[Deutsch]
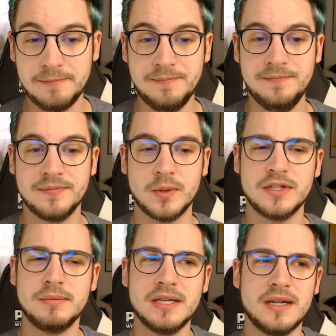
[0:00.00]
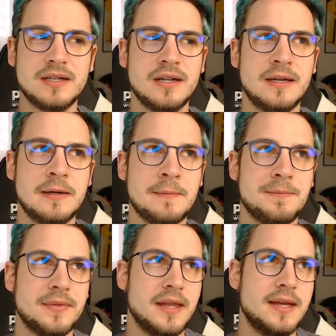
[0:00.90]
Und es macht halt
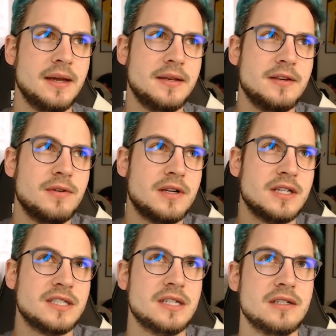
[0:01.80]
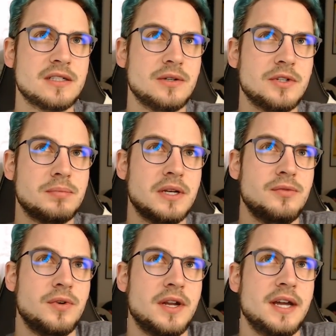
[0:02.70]
naja, nicht wirklich Sinn, Star Wars
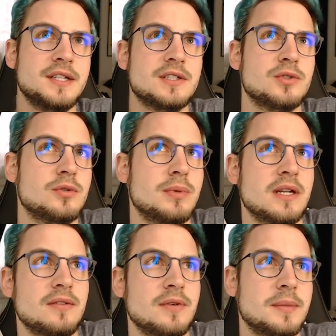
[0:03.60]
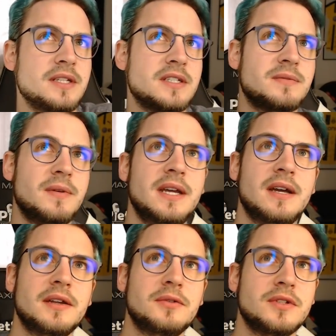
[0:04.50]
Battlefront 1 zu spielen, wenn man 2
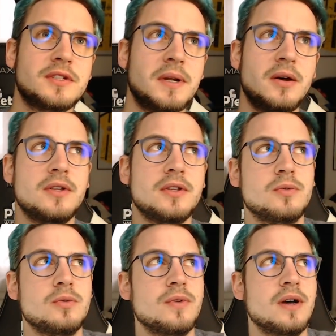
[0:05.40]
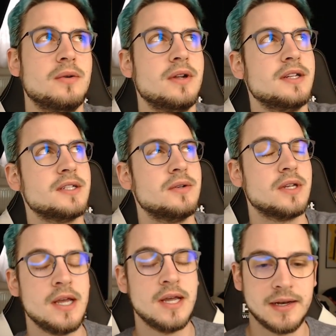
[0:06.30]
hat und 2 auch nicht gut war und 1 auch nicht.